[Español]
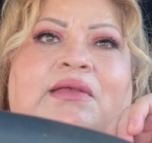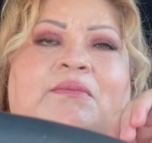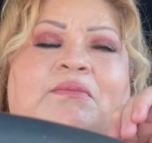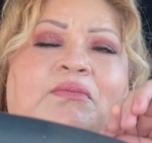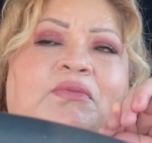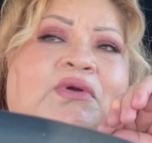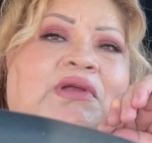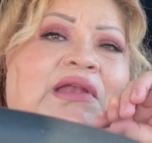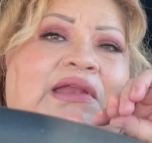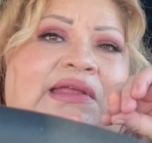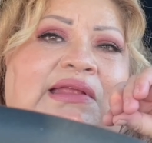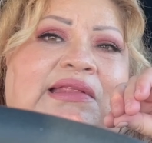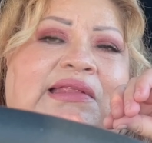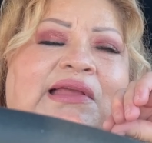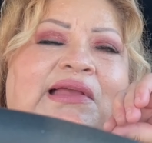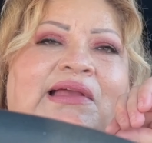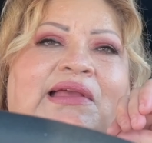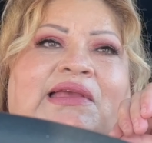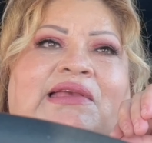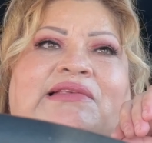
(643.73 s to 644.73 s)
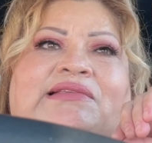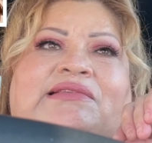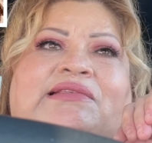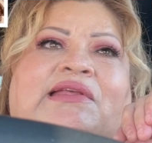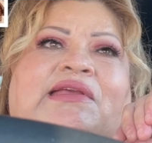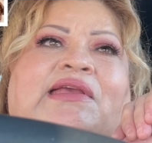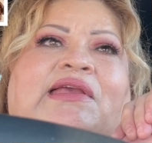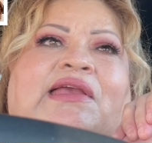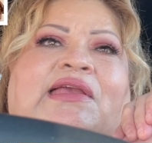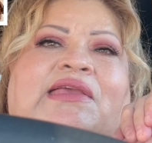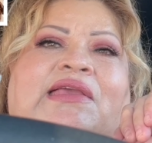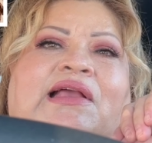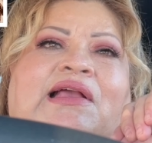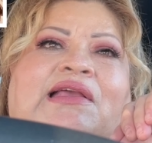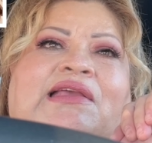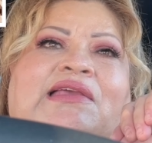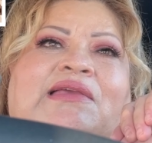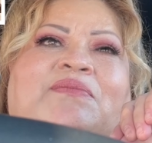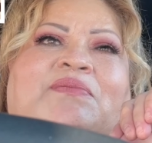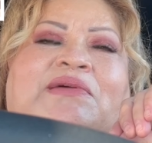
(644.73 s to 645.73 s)
Muy linda este, ella
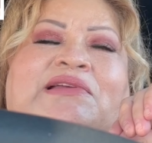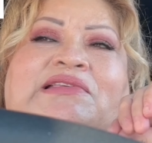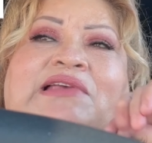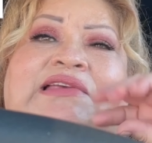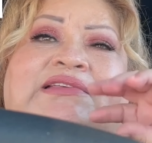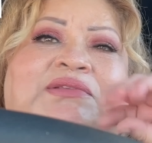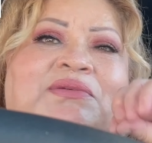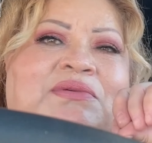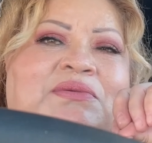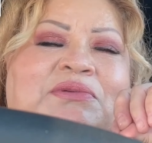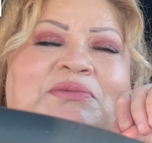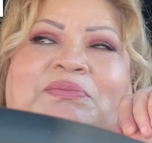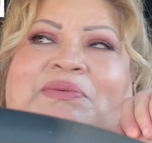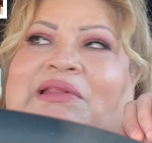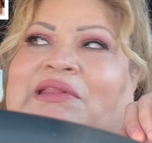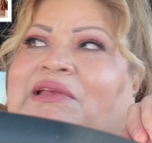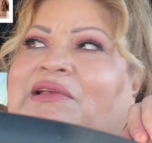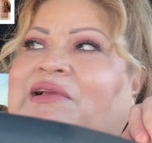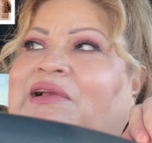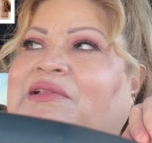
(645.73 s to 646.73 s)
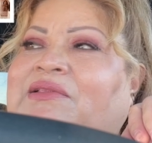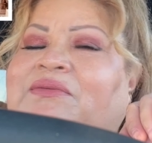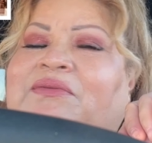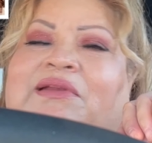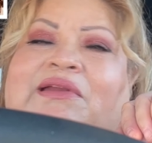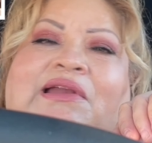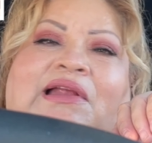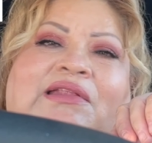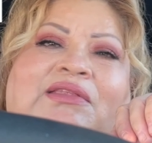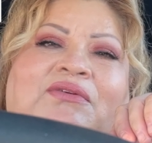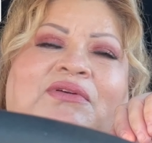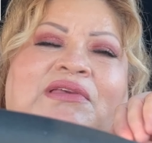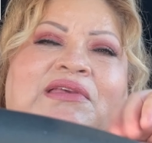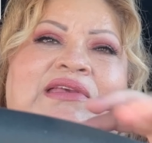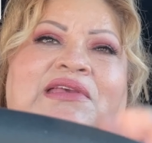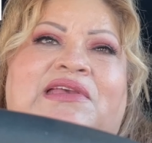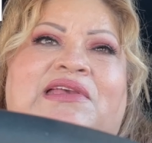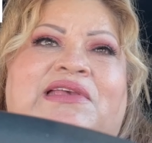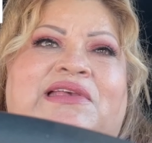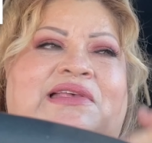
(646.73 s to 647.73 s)
y pues ahí estuvimos platicando un rato
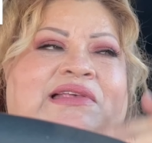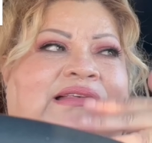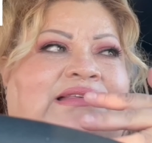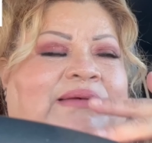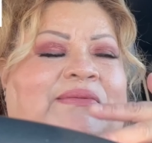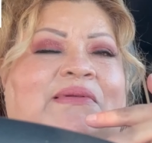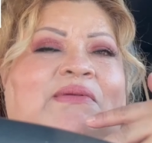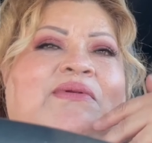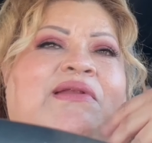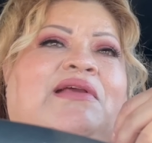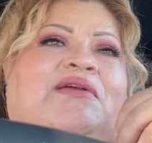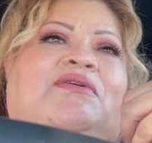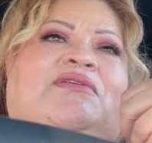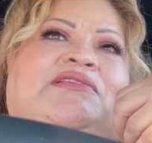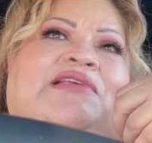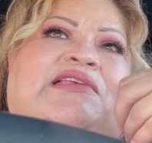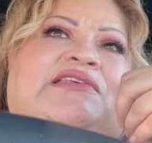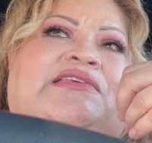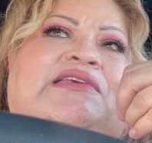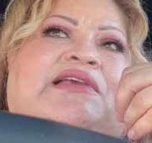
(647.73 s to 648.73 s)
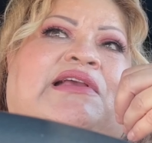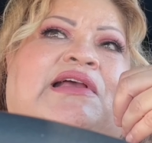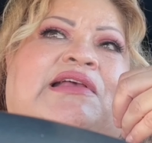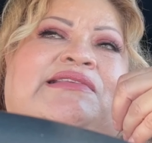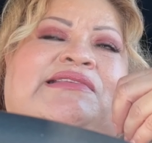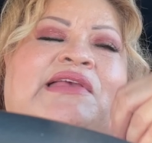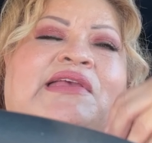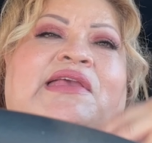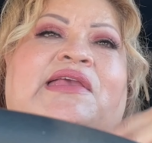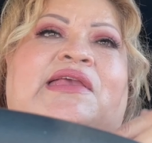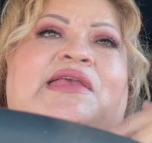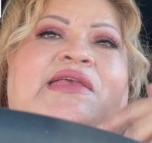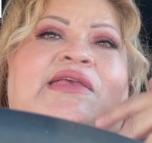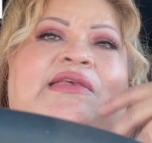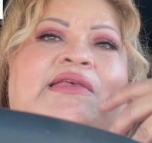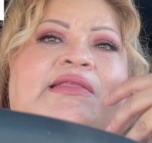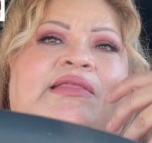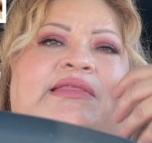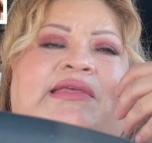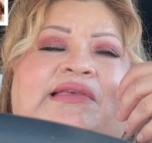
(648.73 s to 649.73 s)
y ¿saben una cosa chicas?
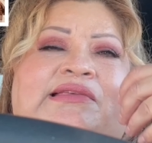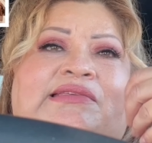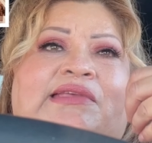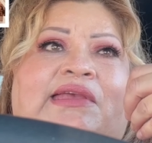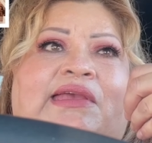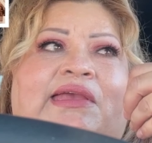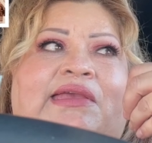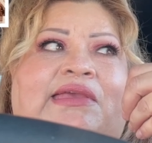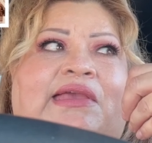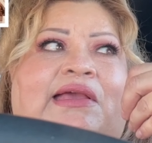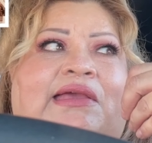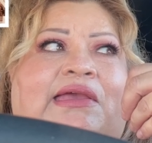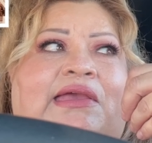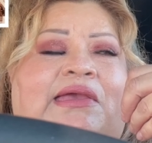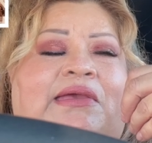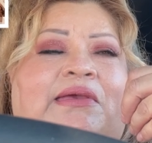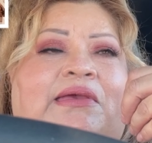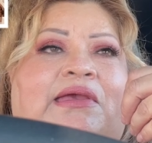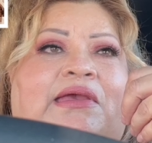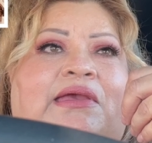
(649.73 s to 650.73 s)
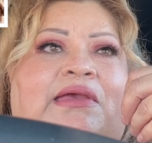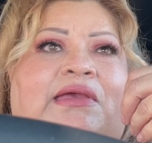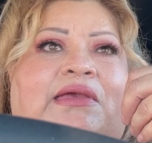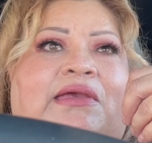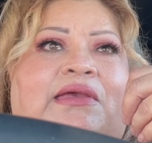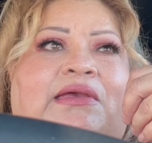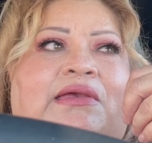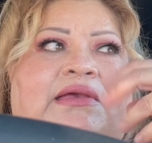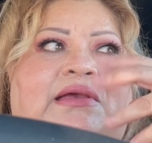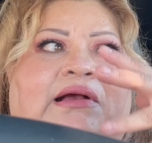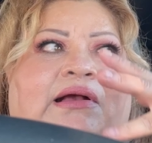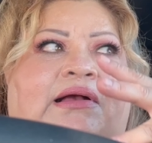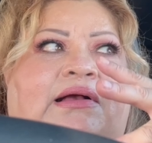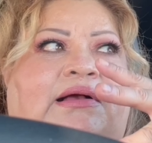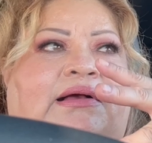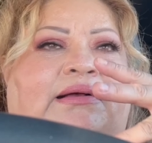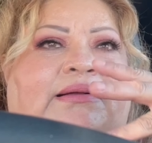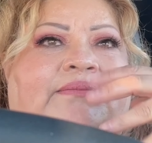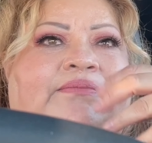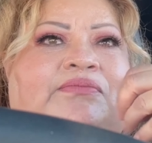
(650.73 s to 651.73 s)
Dice ella que eh,
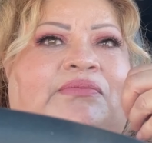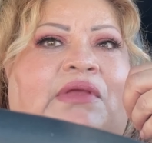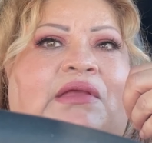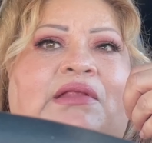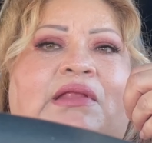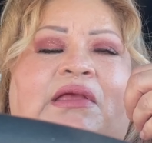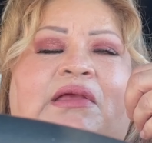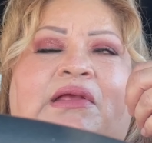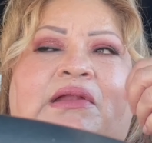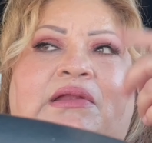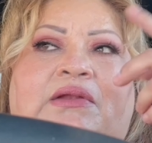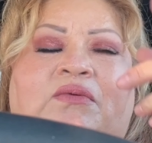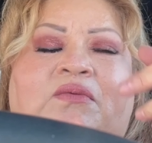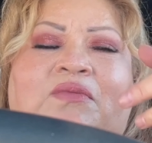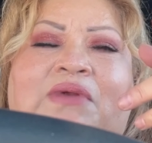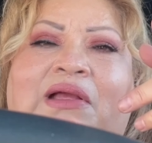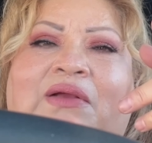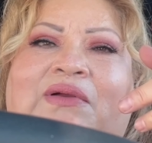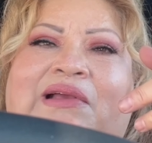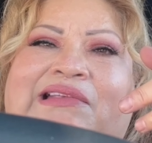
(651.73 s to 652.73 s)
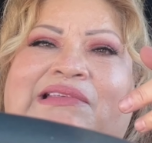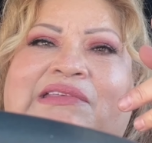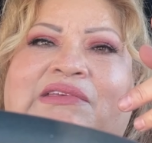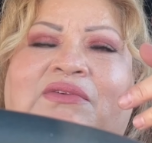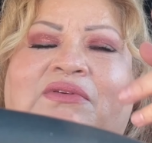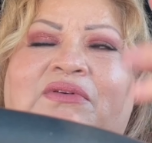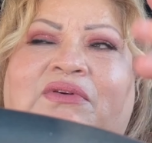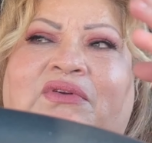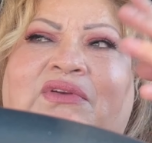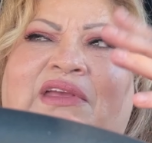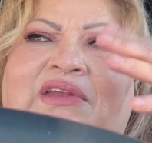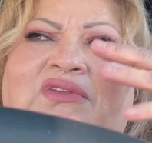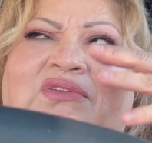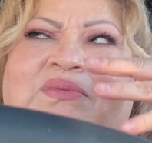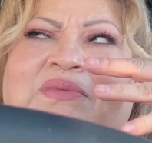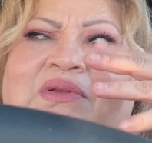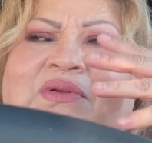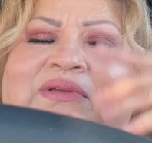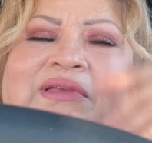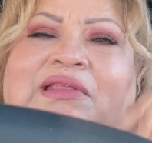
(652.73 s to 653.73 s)
en, una ocasión creo que nos
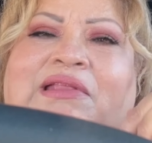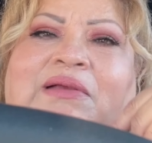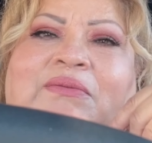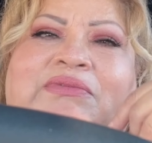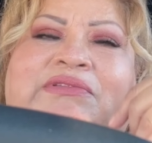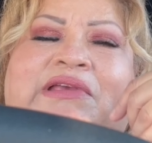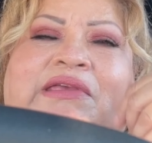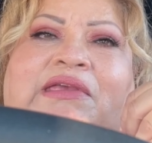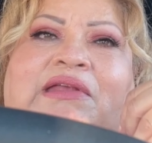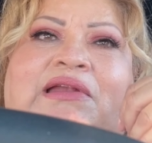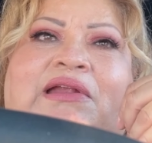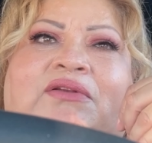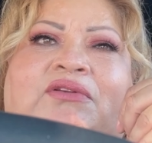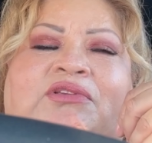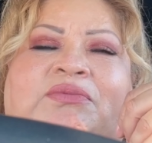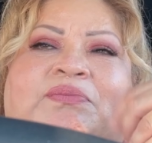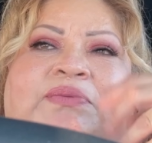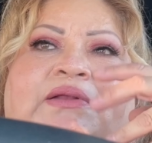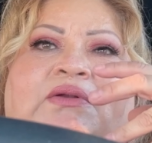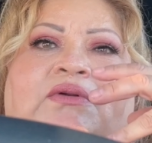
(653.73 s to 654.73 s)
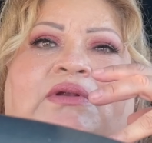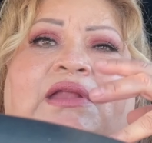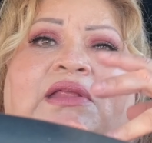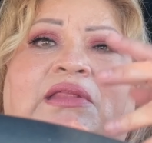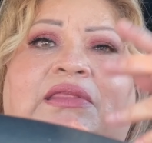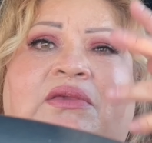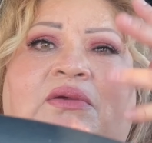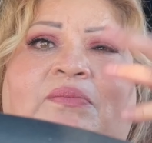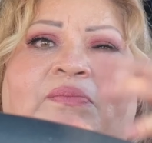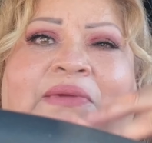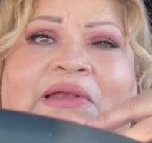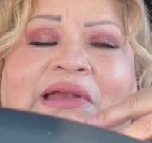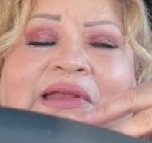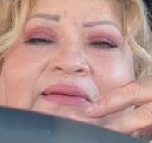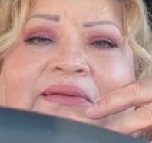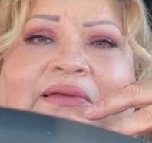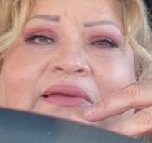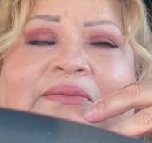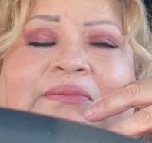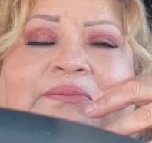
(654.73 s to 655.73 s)
miró que andábamos aquí en el arroz, pero le dio
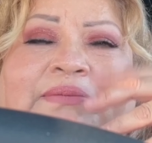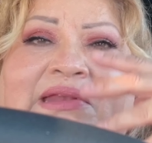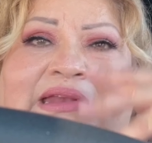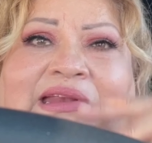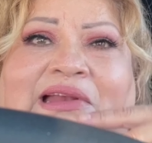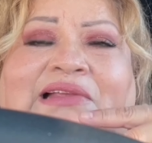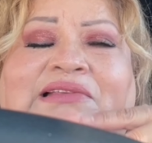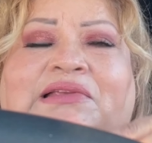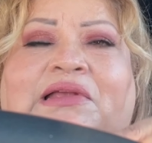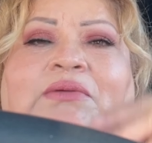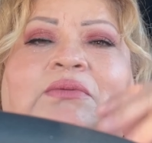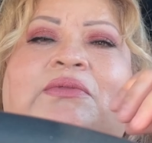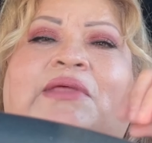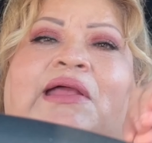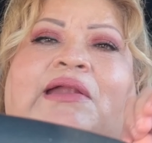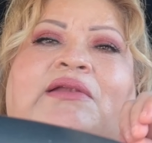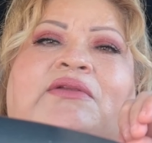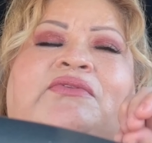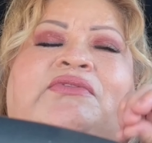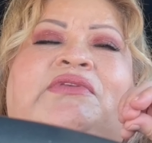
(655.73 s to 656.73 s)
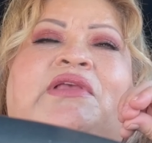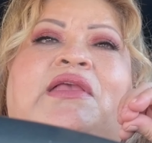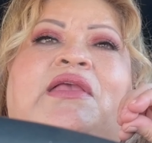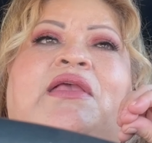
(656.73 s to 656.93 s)
pena venir a saludarnos.